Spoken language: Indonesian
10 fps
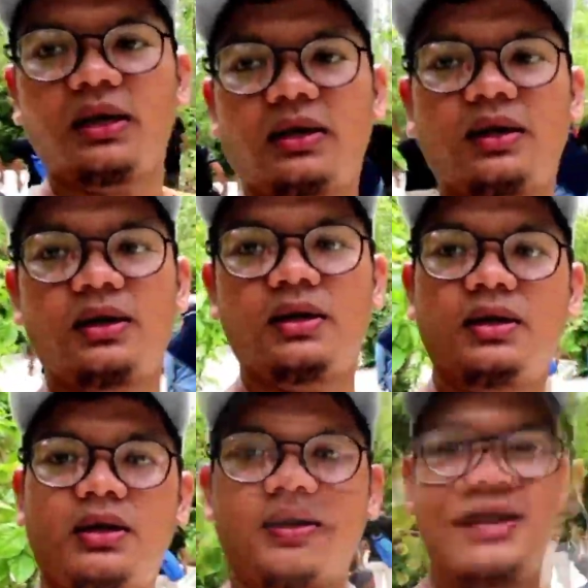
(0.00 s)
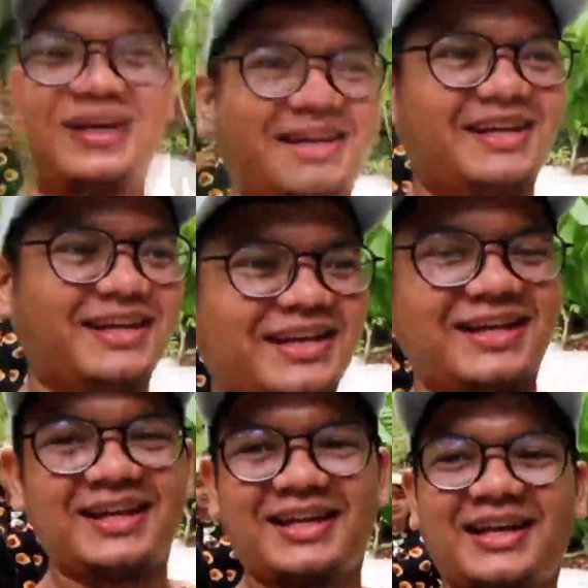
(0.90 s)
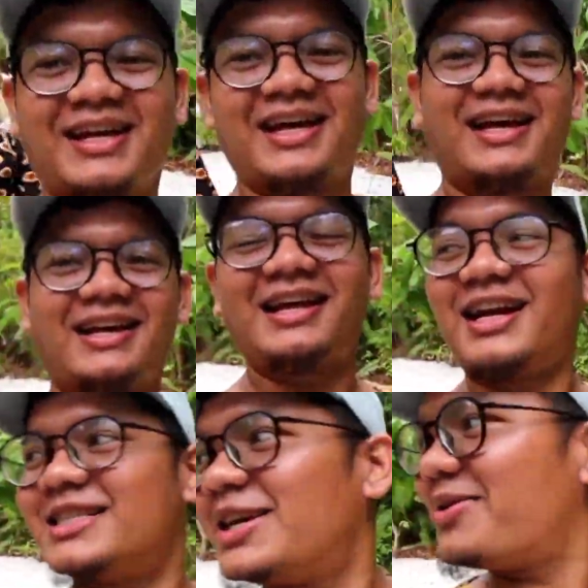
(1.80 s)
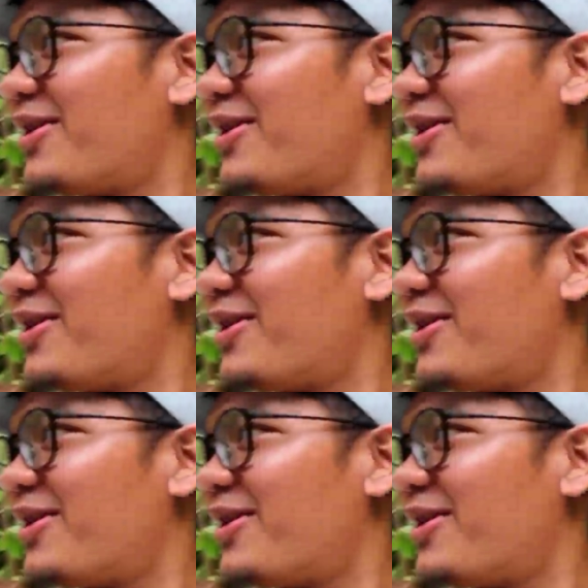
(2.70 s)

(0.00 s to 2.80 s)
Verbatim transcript: Oke. Okay. Ini resiko